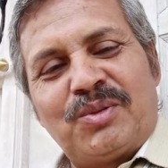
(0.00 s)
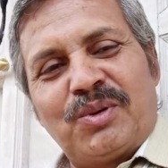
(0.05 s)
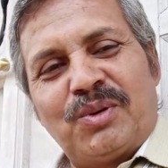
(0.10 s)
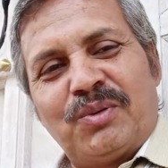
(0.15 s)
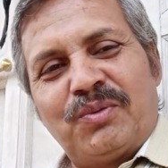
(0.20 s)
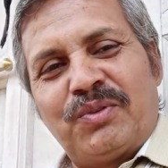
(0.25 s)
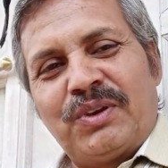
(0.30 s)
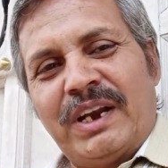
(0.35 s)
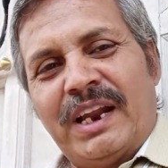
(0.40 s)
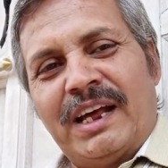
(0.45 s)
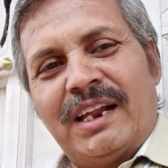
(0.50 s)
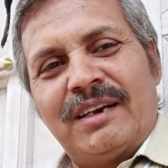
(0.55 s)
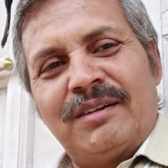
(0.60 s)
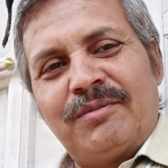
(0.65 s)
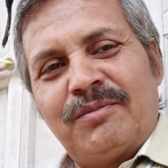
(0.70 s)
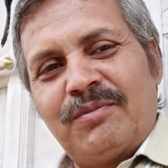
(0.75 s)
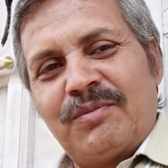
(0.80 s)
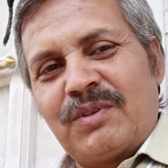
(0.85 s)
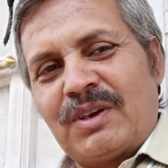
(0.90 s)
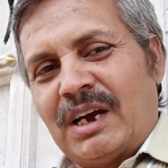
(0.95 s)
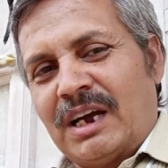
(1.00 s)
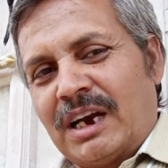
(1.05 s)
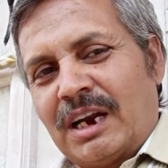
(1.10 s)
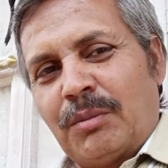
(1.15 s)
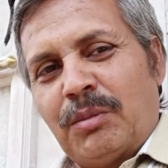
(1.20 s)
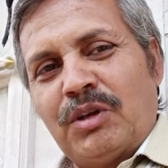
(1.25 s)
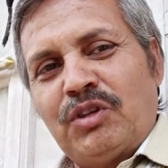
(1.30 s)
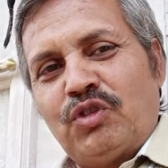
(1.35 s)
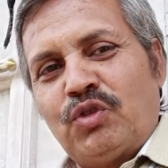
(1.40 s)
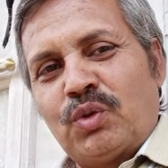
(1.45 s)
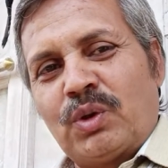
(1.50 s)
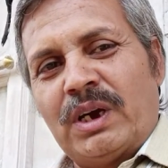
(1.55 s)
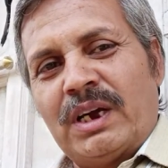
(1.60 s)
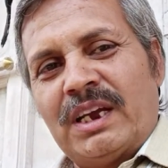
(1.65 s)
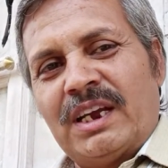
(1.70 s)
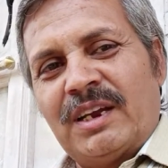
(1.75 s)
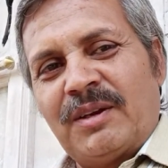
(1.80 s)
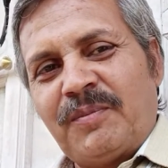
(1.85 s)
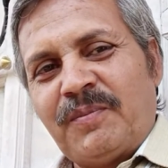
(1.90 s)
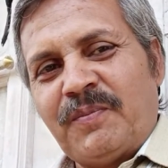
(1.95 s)
तो फिलहाल खाना बन चुका
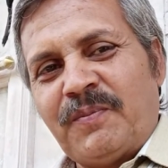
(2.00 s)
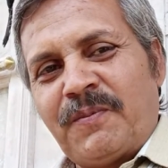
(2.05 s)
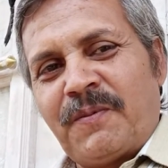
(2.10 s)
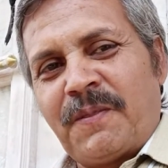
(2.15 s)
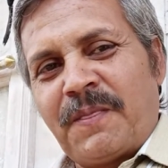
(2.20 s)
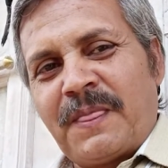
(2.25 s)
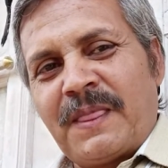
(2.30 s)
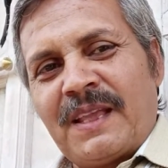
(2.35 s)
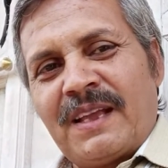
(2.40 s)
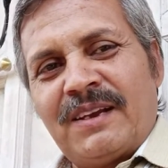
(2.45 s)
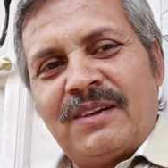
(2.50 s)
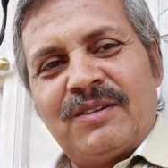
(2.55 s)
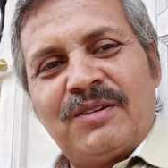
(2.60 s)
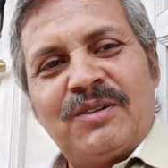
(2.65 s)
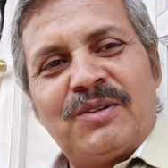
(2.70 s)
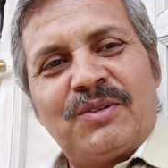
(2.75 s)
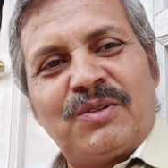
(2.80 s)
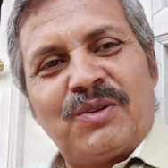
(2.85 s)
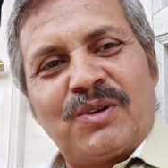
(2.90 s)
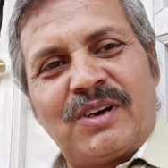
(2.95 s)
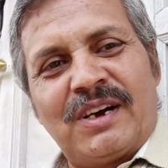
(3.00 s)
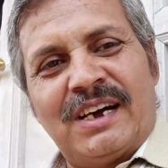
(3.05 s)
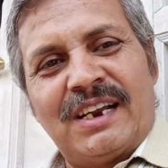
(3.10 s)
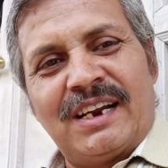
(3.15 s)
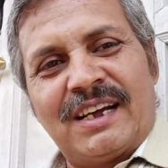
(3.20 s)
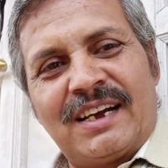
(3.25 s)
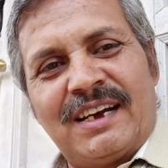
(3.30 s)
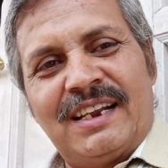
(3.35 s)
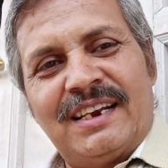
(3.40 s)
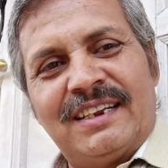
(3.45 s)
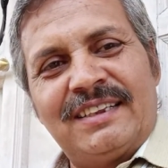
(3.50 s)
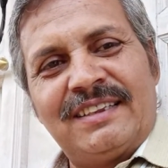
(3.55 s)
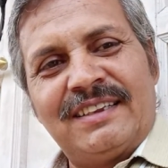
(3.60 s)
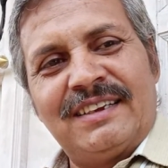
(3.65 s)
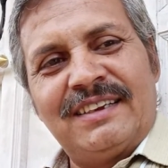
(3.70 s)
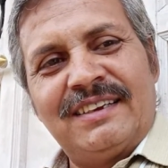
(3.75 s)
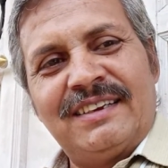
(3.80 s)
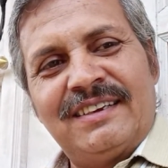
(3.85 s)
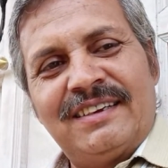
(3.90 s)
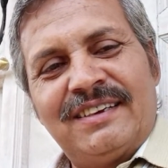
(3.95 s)
है तो खाना खा लेते
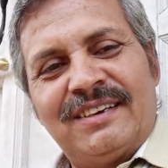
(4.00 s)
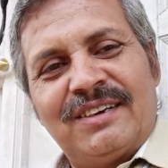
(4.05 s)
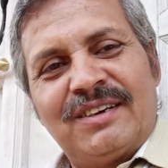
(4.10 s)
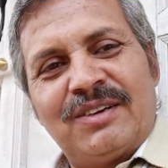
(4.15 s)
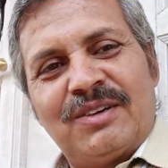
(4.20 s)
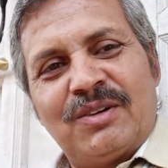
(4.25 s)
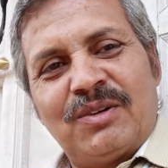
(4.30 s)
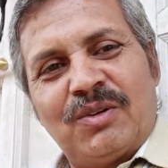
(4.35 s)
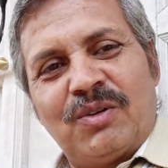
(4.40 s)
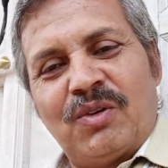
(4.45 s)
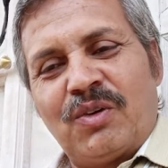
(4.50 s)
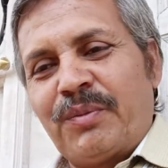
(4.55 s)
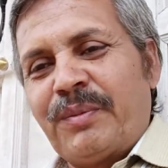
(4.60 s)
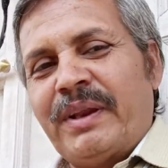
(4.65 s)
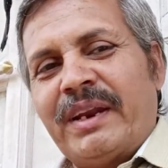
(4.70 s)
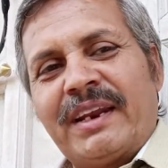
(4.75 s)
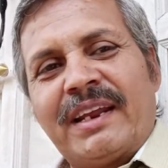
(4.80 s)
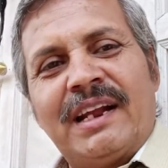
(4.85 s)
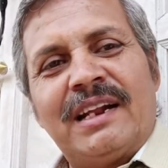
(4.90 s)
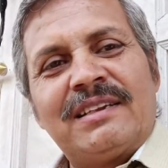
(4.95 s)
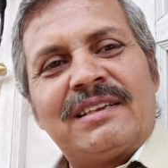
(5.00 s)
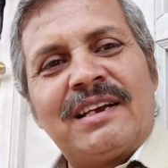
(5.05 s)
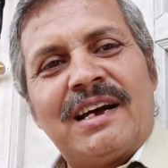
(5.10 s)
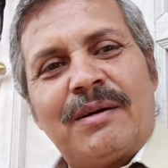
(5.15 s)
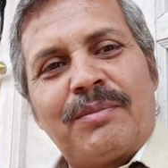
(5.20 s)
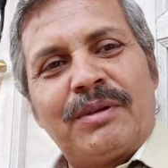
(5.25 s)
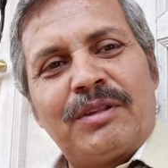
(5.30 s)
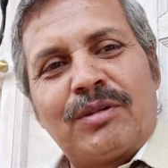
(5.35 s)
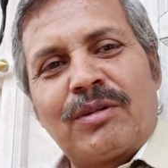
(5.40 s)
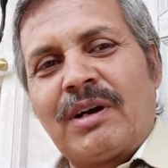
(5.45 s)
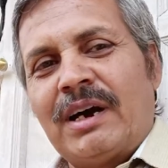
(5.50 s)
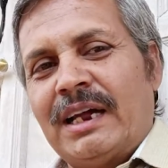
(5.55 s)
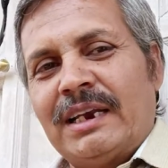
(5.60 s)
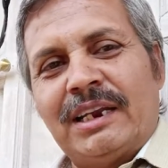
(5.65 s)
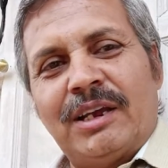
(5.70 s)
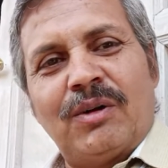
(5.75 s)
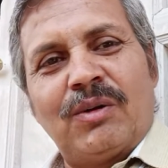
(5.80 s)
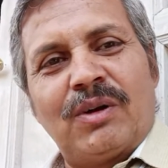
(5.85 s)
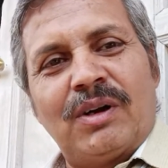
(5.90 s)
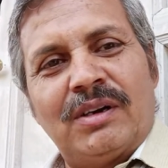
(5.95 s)
हैं और मेरे ख्याल से आपने तो खा
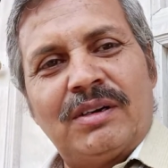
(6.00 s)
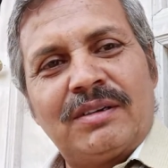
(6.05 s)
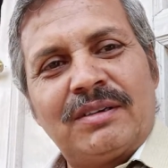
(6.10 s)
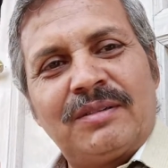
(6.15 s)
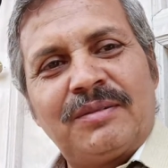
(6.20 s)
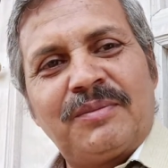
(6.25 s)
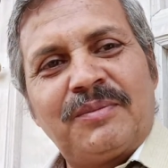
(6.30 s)
लिया होगा